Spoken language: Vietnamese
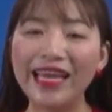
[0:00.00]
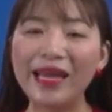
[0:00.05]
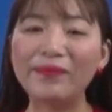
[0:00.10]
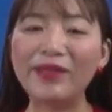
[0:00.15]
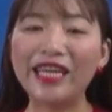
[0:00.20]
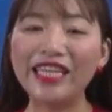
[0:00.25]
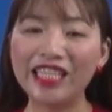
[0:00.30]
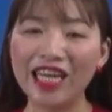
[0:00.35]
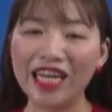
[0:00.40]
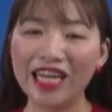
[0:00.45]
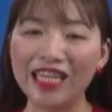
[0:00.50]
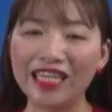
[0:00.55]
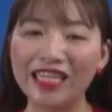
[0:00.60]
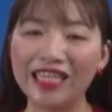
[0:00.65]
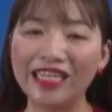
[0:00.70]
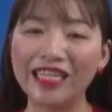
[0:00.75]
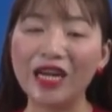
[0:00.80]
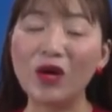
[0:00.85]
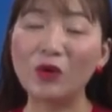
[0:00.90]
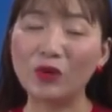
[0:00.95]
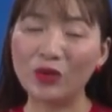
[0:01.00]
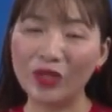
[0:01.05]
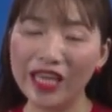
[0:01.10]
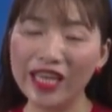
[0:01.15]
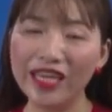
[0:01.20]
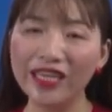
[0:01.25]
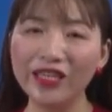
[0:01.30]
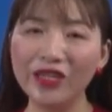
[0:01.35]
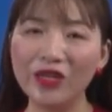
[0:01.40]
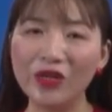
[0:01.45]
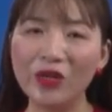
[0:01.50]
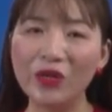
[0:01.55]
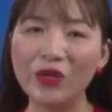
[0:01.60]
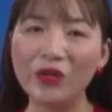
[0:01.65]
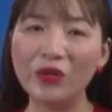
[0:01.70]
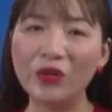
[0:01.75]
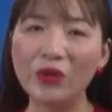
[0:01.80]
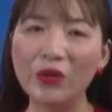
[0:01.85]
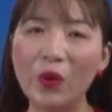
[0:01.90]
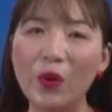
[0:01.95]
em thấy rằng đầu tiên,
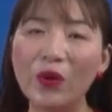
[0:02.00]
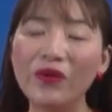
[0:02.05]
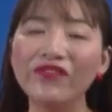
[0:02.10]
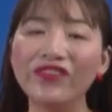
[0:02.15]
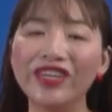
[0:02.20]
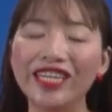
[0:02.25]
đối